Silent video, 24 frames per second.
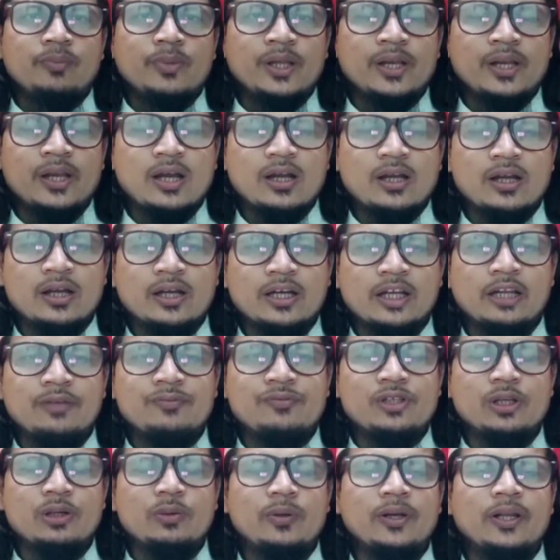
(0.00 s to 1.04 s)
मेरे आका करीम
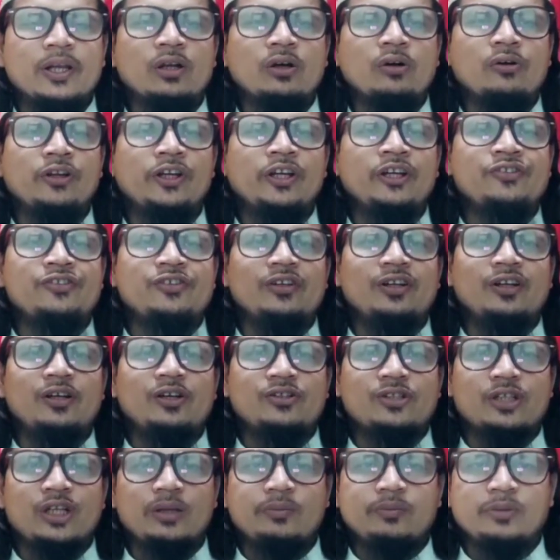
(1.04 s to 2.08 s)
सरवर कौन
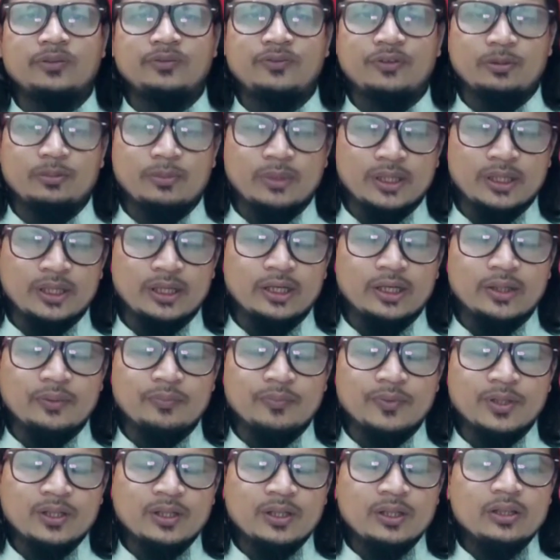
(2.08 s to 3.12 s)
वसल्लम ने फरमाया
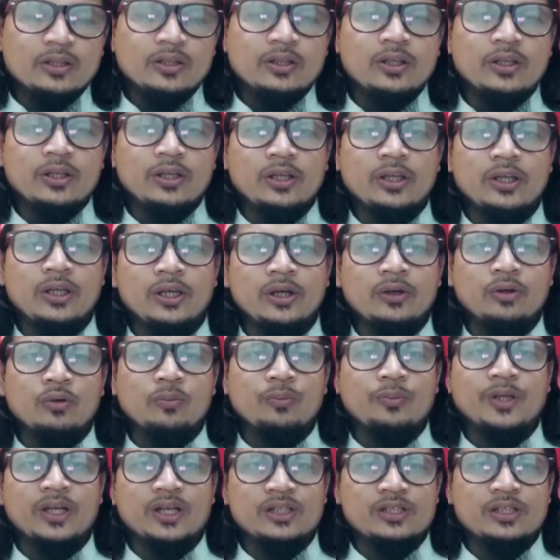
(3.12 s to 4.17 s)
कि एक
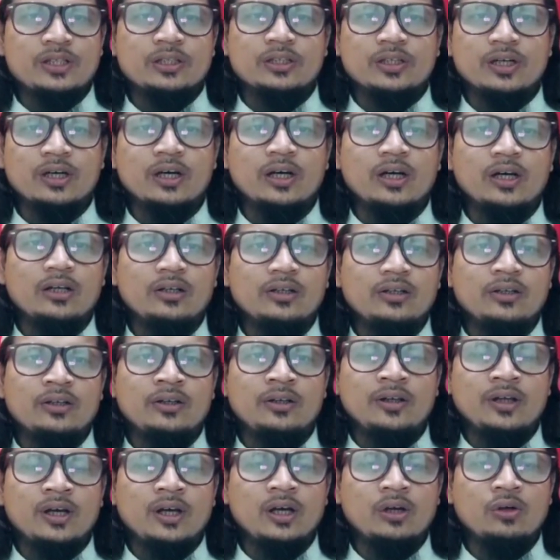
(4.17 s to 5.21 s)
रुपया सदका
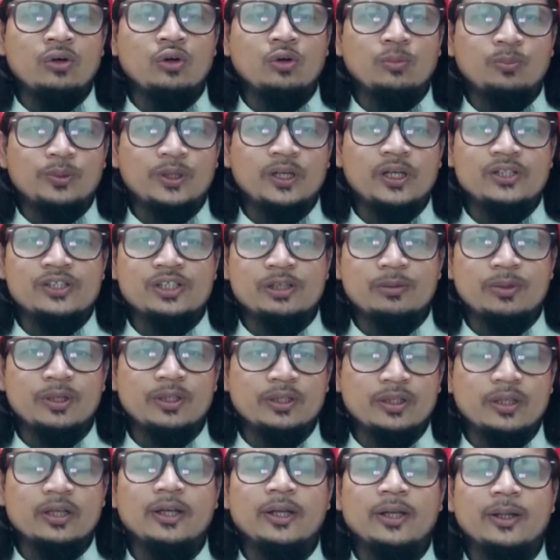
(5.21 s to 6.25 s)
लाखों रुपया से
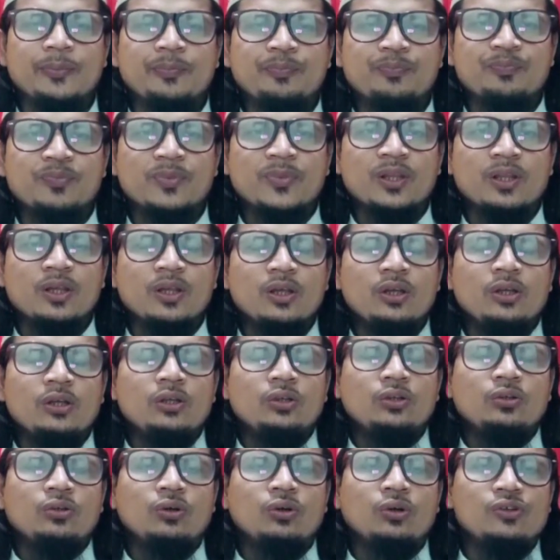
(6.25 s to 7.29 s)
बेहतर है
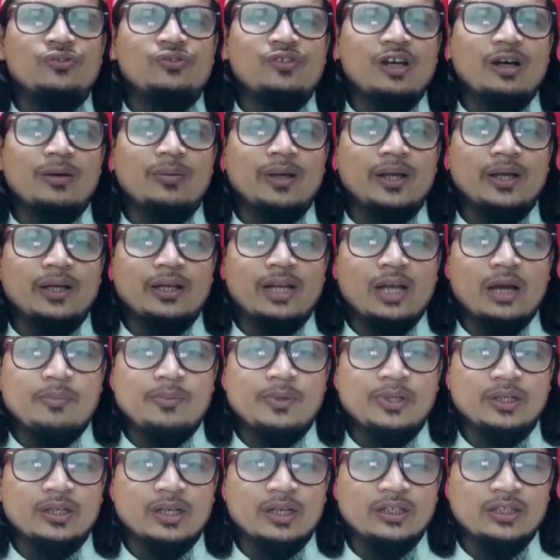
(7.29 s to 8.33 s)
तो साहबा इक्राम
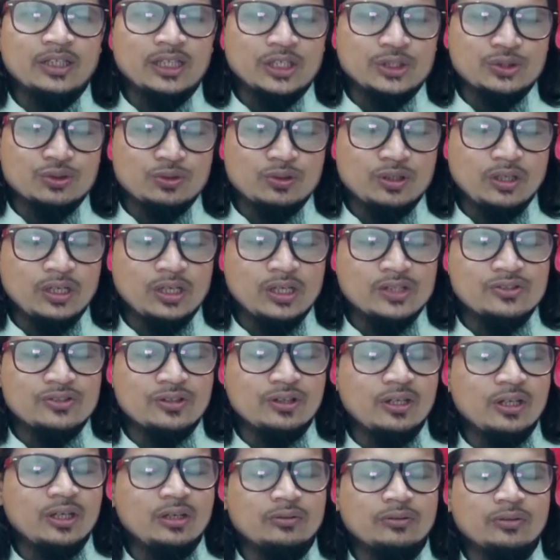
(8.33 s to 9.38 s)
ने कहा या रसोल्ला
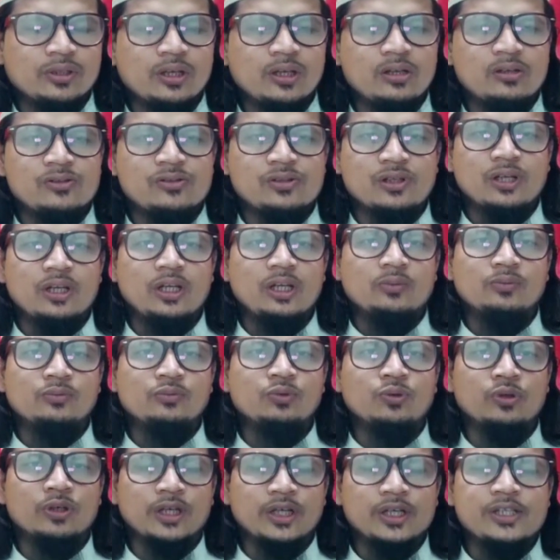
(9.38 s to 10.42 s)
सल्ला वसम
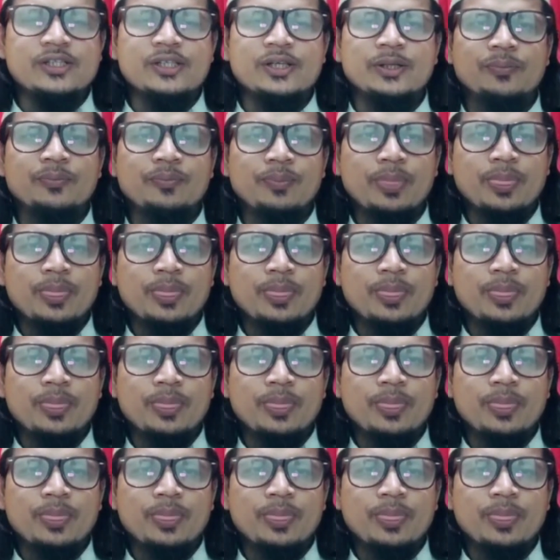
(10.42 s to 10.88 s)
वो कैसे